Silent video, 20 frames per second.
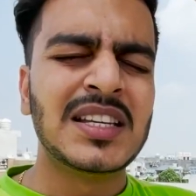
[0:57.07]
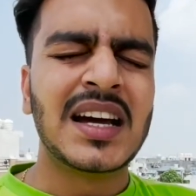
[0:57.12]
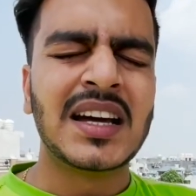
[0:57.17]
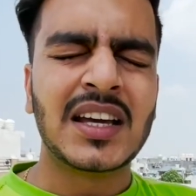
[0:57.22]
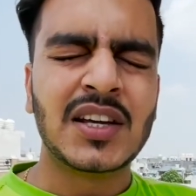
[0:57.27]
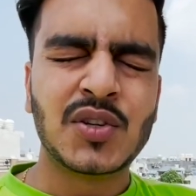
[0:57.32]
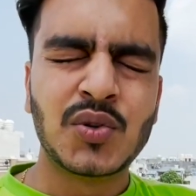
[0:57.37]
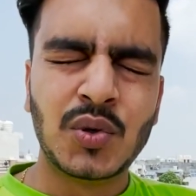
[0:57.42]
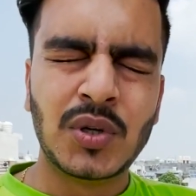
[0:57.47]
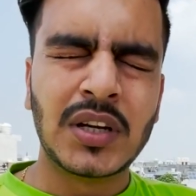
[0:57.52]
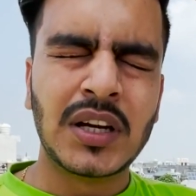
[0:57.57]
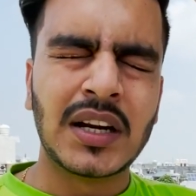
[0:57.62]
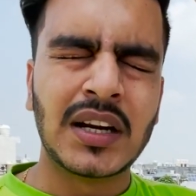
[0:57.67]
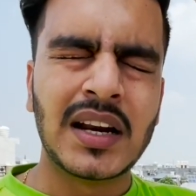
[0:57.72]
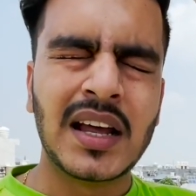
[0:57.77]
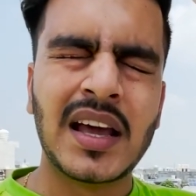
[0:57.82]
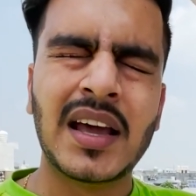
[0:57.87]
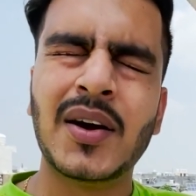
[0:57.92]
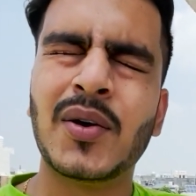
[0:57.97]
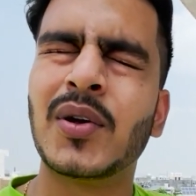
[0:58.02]
जाके शूट
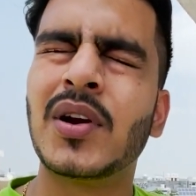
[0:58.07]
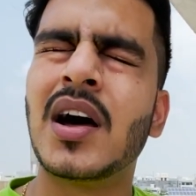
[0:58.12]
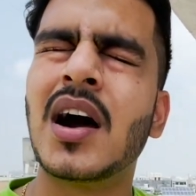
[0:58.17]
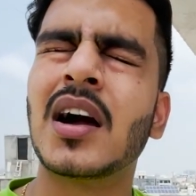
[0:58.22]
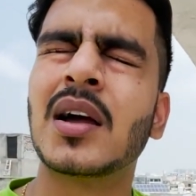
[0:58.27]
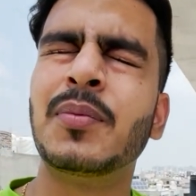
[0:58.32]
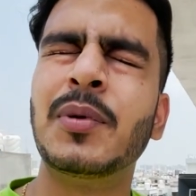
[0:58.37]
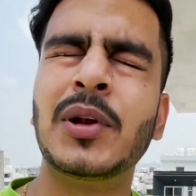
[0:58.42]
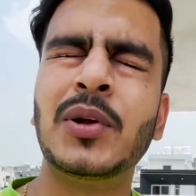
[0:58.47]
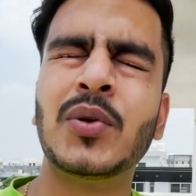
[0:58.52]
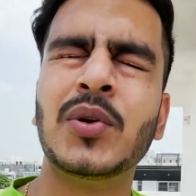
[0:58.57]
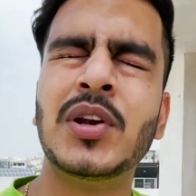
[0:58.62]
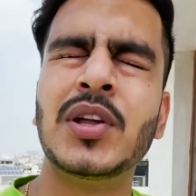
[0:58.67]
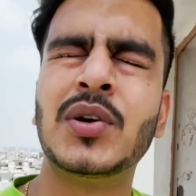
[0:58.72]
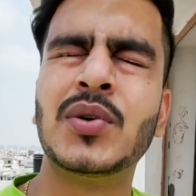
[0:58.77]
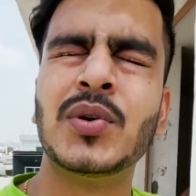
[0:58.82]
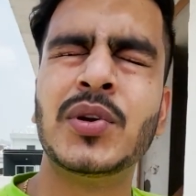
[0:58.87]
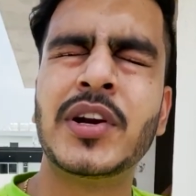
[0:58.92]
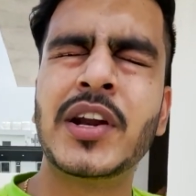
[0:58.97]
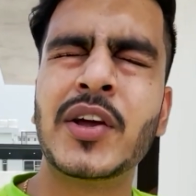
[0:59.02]
करना है और आंख बिल्कुल नहीं
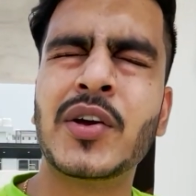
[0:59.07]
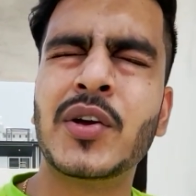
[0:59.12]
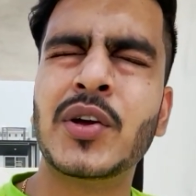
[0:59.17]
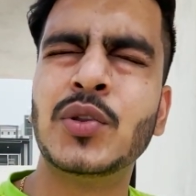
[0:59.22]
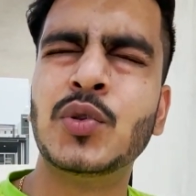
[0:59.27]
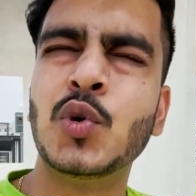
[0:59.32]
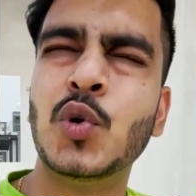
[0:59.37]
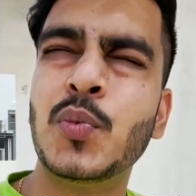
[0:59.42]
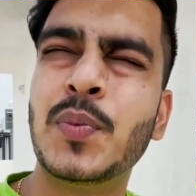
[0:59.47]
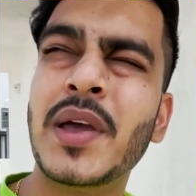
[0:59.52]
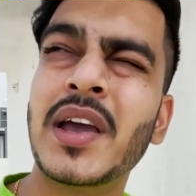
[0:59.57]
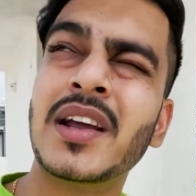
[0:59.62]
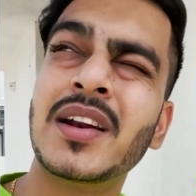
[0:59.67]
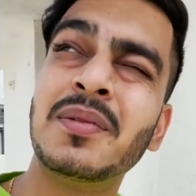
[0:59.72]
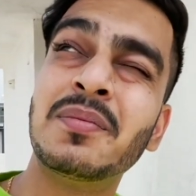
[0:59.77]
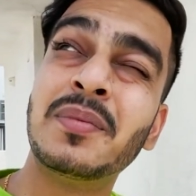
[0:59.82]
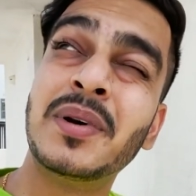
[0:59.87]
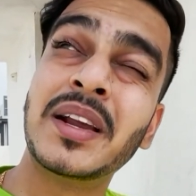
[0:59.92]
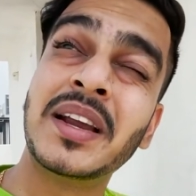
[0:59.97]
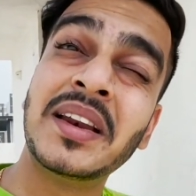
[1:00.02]
खुल रही क्योंकि धूप एक
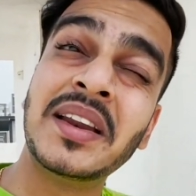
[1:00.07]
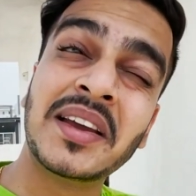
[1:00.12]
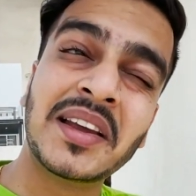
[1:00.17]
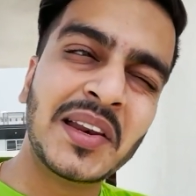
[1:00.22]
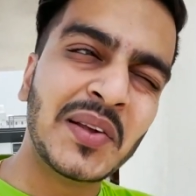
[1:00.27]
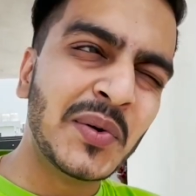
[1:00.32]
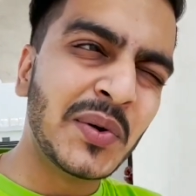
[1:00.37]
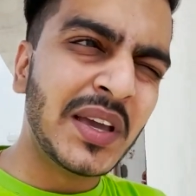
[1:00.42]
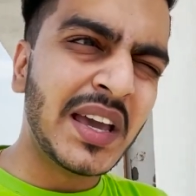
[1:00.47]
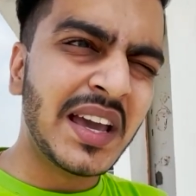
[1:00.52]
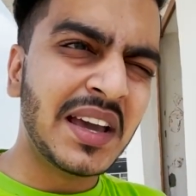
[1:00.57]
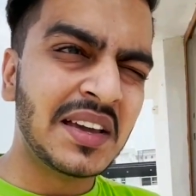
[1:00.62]
नंबर की निकली हुई है